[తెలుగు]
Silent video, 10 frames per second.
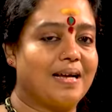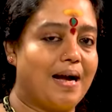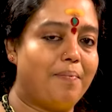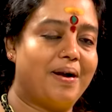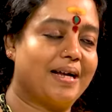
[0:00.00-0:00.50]

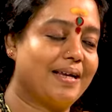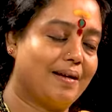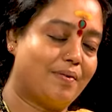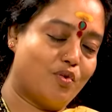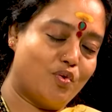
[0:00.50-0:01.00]
కామాఖ్య
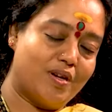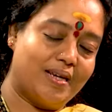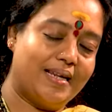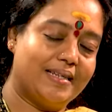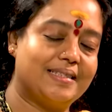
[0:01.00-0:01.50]

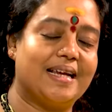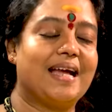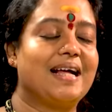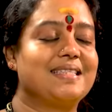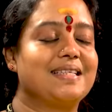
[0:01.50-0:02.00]
ఓన్లీ
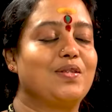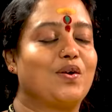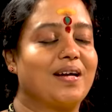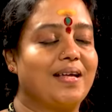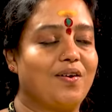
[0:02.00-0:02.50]
చేయాల్సింది
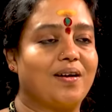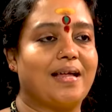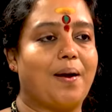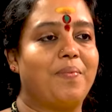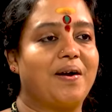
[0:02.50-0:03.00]
ఒకటే
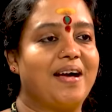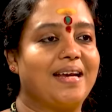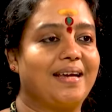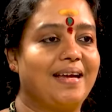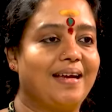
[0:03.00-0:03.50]
ఒకటి
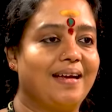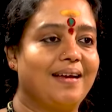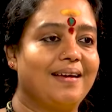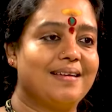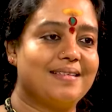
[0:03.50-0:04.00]
అమ్మగారికి
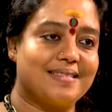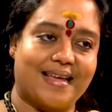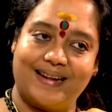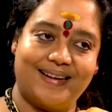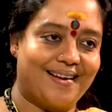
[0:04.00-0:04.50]

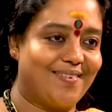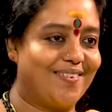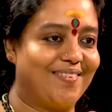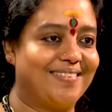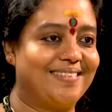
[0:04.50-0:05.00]
సరెండర్
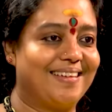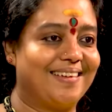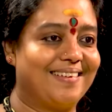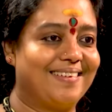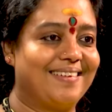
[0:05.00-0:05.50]
అవ్వడం అంతే
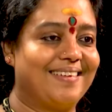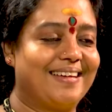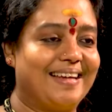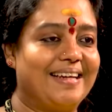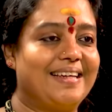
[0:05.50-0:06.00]

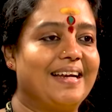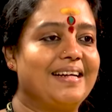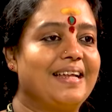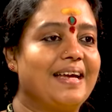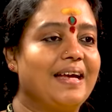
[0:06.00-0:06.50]
ఏంటి
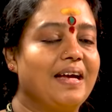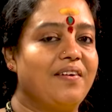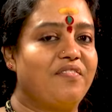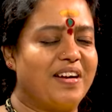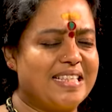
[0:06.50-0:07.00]
అంటే
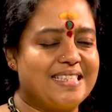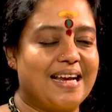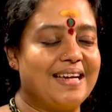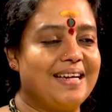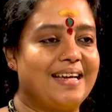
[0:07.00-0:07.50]
ఫస్ట్
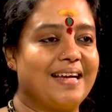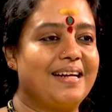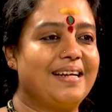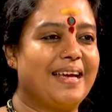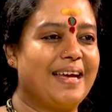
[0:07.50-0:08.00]

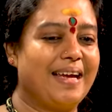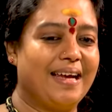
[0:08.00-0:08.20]
అన్నిటికంటే